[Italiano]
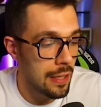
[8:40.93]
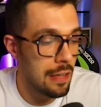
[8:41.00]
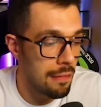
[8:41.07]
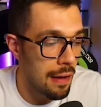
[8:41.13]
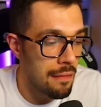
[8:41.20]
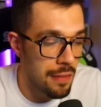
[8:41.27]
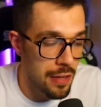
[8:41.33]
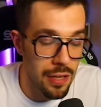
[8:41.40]
Chi va
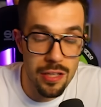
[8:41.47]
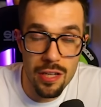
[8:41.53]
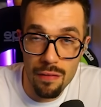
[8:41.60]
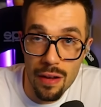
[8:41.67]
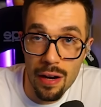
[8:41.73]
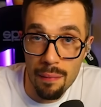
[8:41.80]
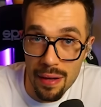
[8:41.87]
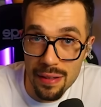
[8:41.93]
invece
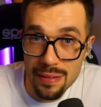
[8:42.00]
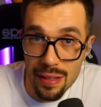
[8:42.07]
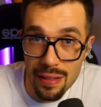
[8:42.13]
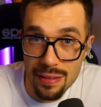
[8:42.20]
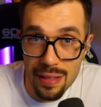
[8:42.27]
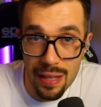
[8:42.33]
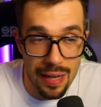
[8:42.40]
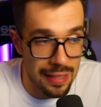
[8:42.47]
veramente in
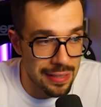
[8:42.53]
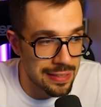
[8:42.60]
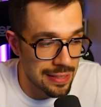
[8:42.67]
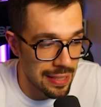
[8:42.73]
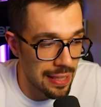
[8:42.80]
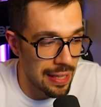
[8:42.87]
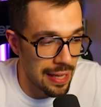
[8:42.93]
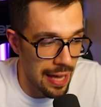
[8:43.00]

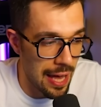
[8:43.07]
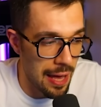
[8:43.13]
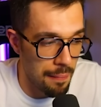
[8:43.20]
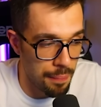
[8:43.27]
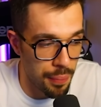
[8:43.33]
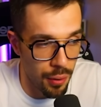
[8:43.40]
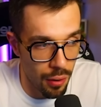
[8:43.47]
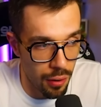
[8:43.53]
TRS è
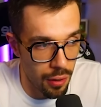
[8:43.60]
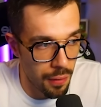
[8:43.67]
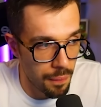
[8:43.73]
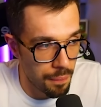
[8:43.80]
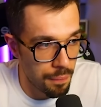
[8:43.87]
Pearl.